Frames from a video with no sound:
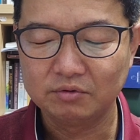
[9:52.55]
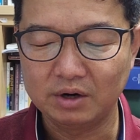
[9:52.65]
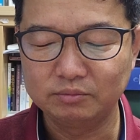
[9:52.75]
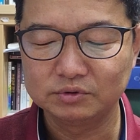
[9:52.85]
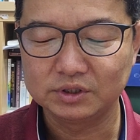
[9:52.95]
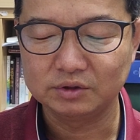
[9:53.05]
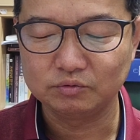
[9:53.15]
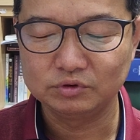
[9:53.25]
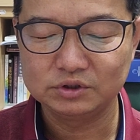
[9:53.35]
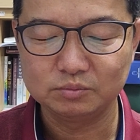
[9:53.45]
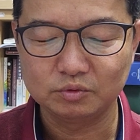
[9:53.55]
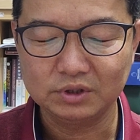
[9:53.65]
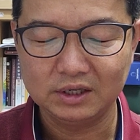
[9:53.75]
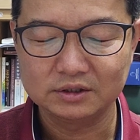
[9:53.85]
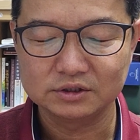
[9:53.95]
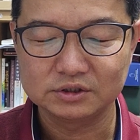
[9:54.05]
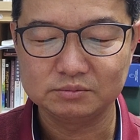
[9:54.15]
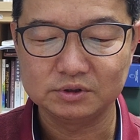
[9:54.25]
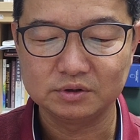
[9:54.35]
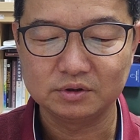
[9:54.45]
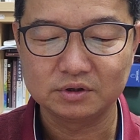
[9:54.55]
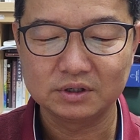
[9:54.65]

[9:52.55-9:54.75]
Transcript: 과부들이 울지 못할 것이며